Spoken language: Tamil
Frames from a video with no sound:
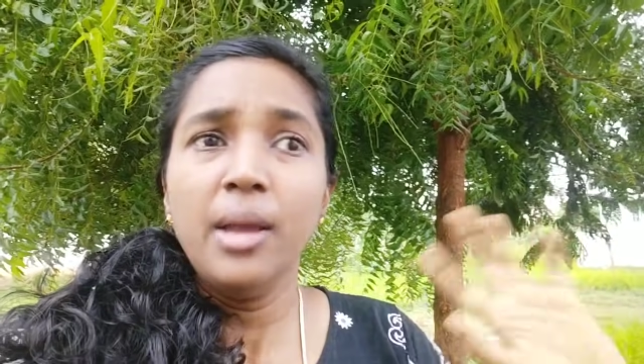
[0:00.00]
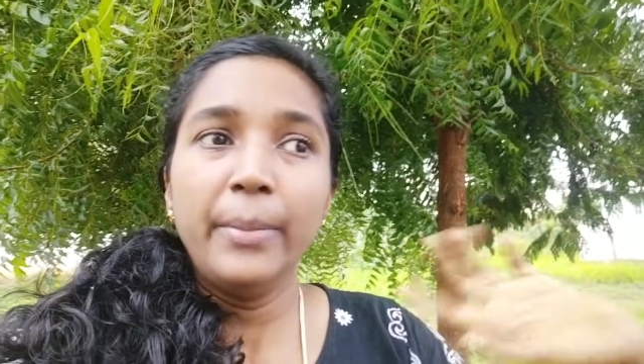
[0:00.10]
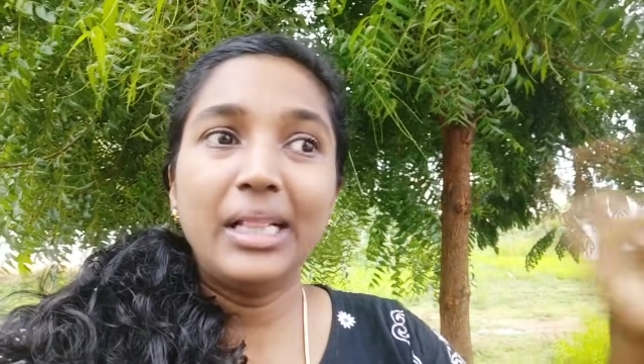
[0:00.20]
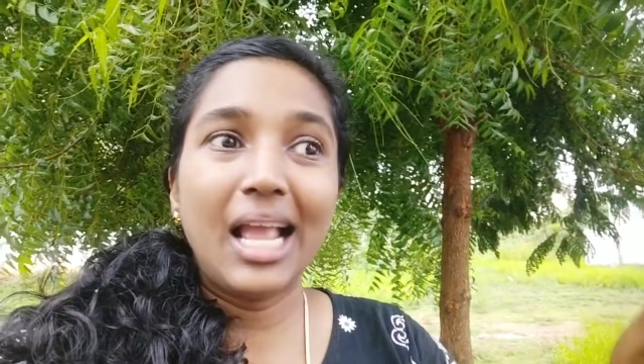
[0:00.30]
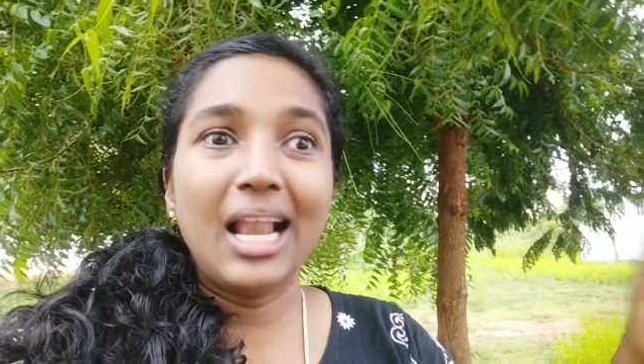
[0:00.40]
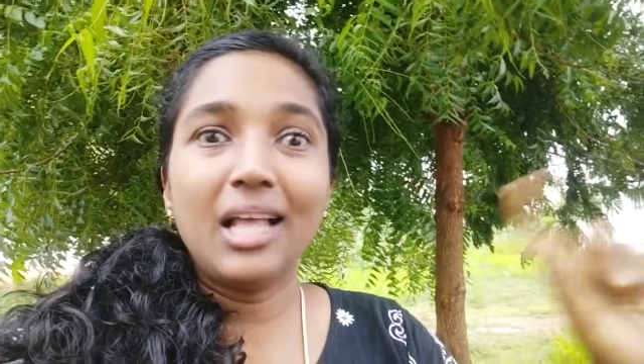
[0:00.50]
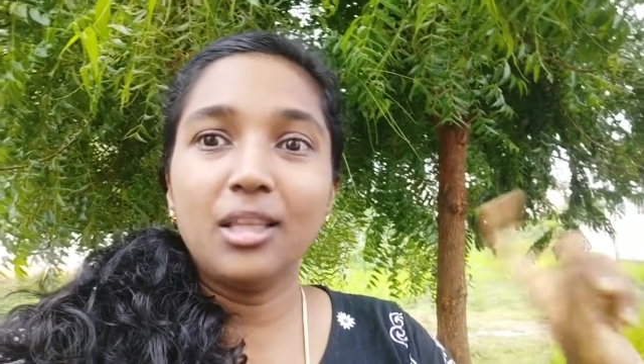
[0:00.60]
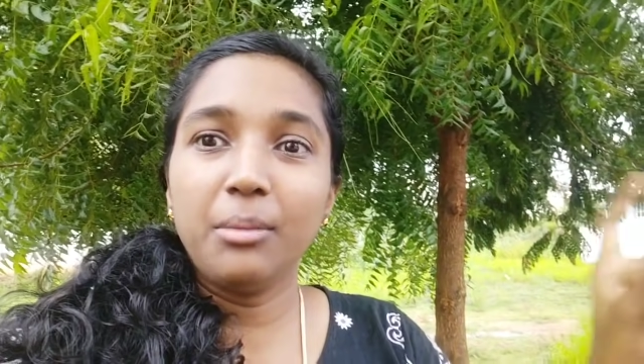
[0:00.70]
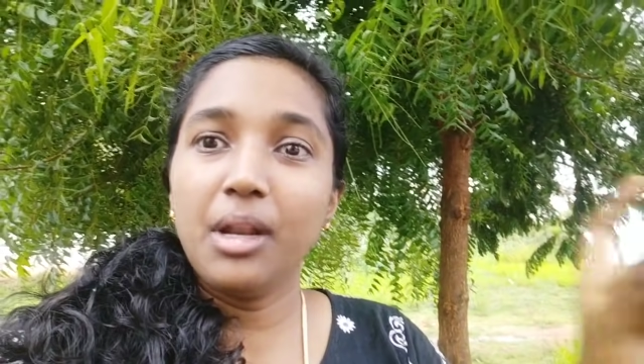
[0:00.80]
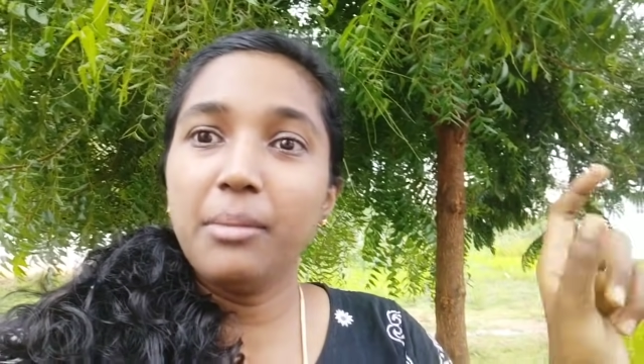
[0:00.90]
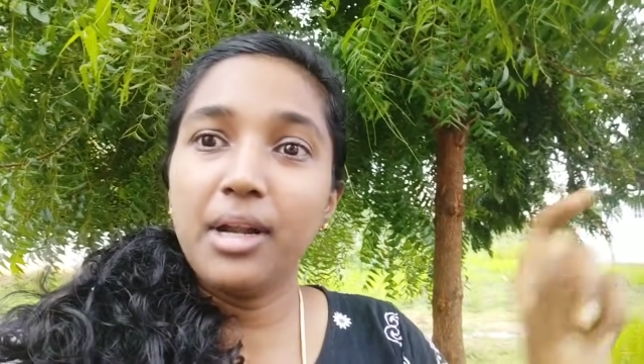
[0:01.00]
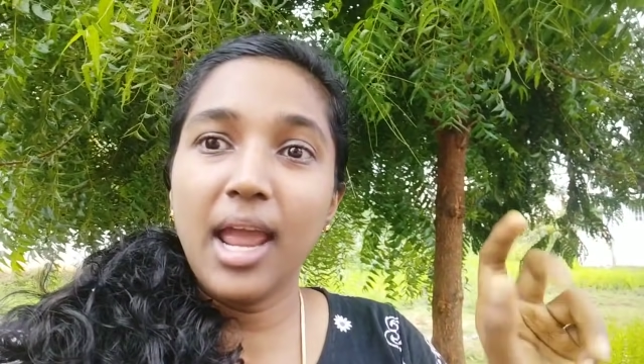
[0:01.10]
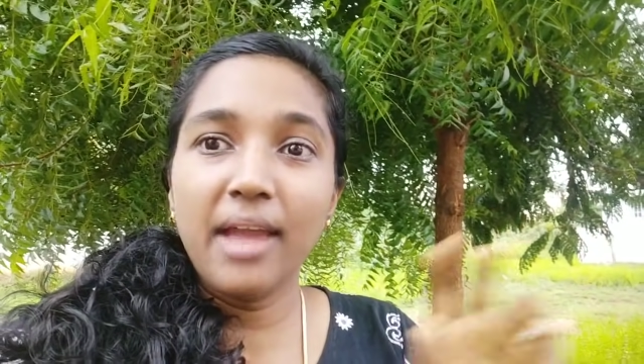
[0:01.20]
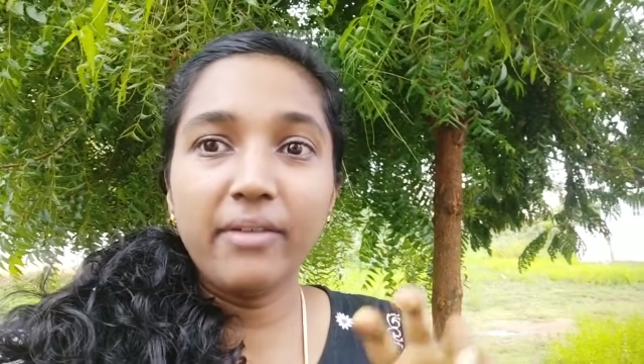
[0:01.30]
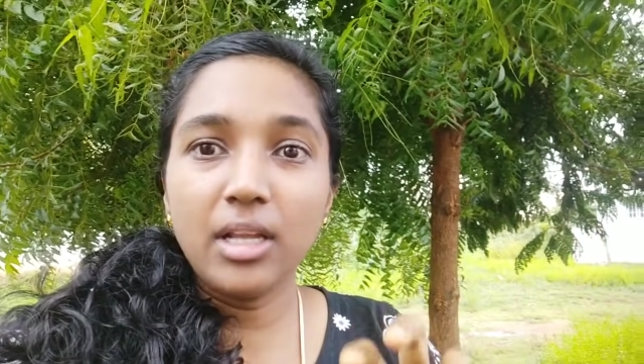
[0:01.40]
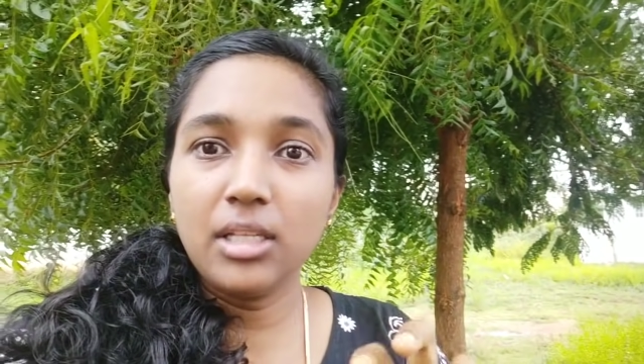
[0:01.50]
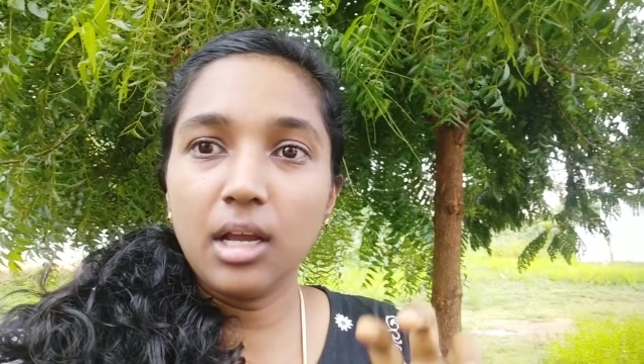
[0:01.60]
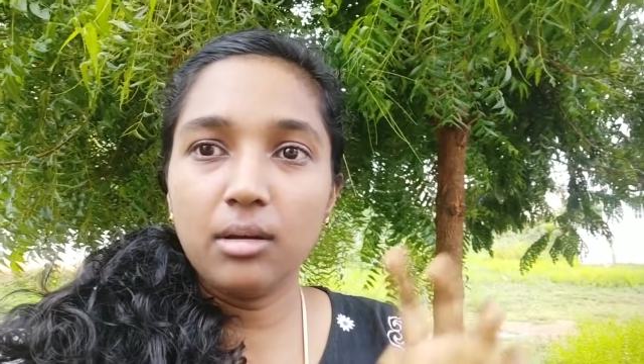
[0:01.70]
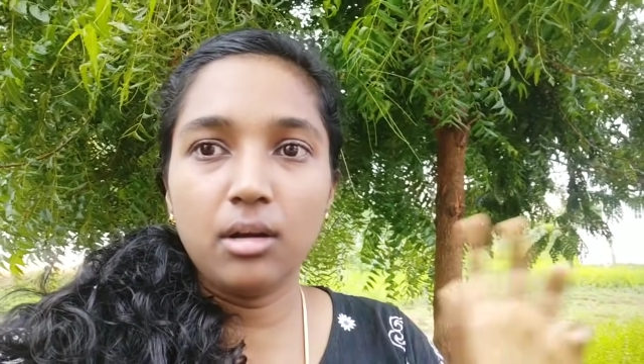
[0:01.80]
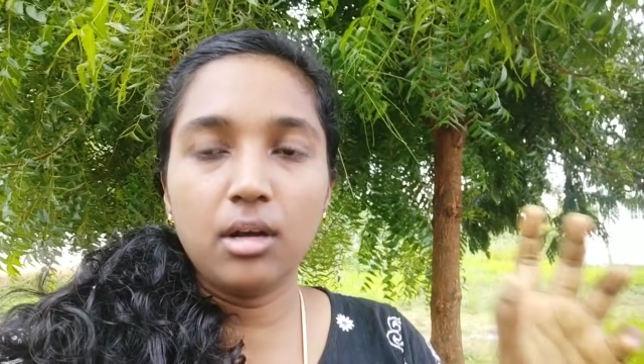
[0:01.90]
மித்த எல்லாத்துக்குமே நம்ம டே வைஸ்
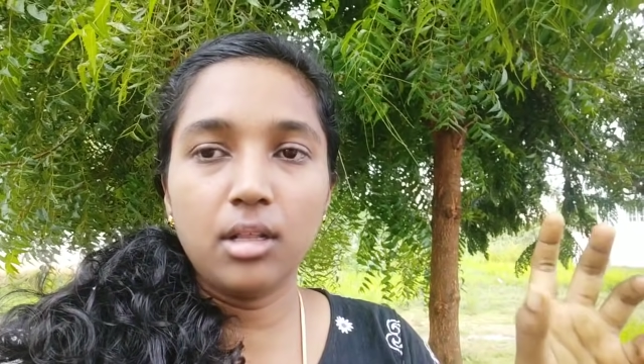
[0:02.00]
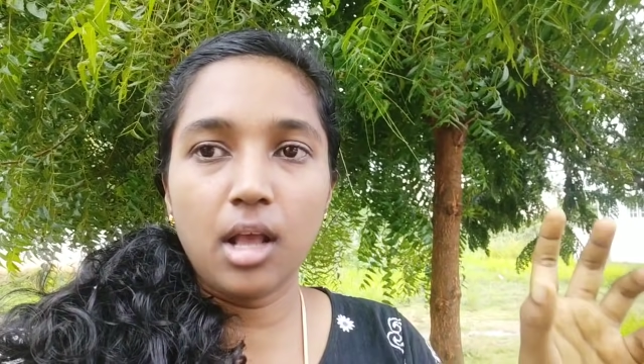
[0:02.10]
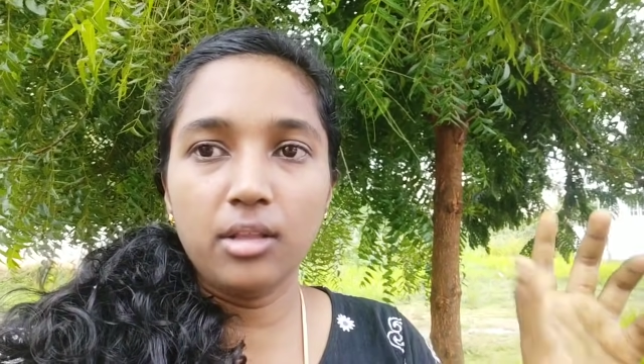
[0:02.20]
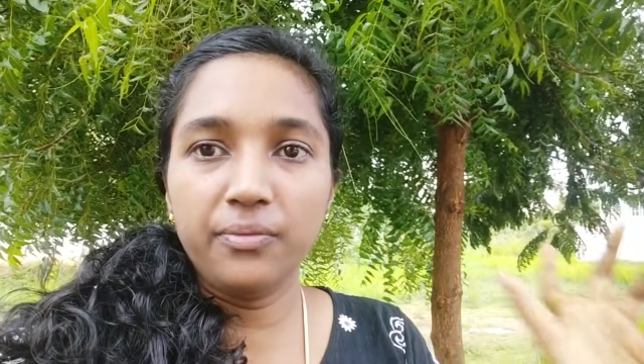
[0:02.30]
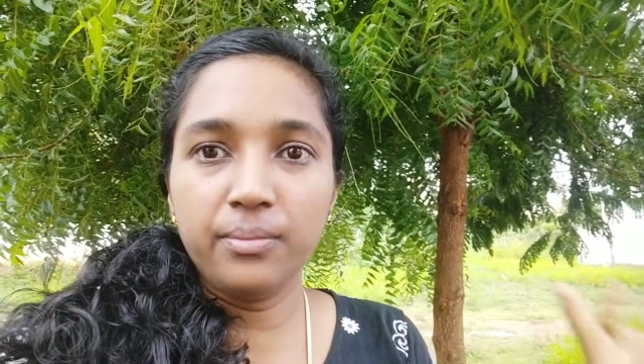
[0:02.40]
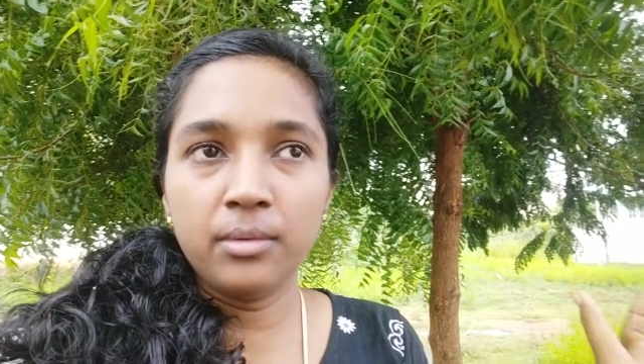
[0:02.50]
அதாவது